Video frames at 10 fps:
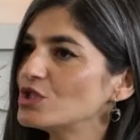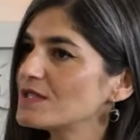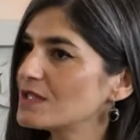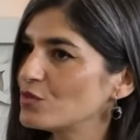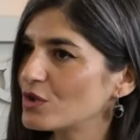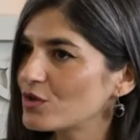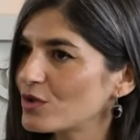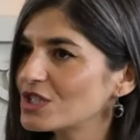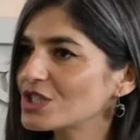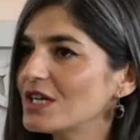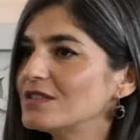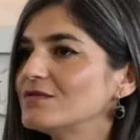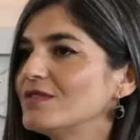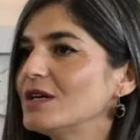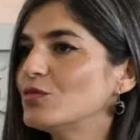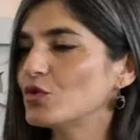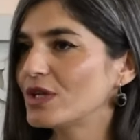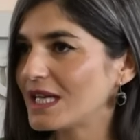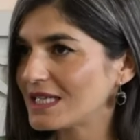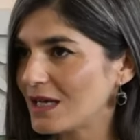bütçesini buna göre çıkarır ve
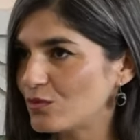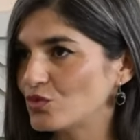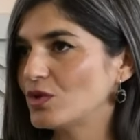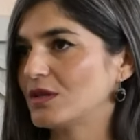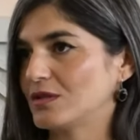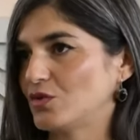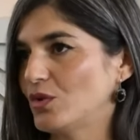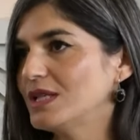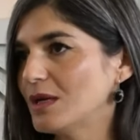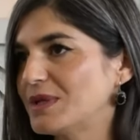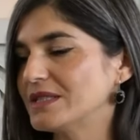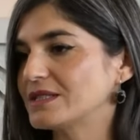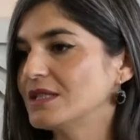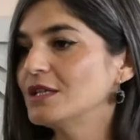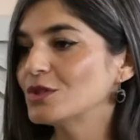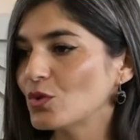ödenekler buna göre yapılır.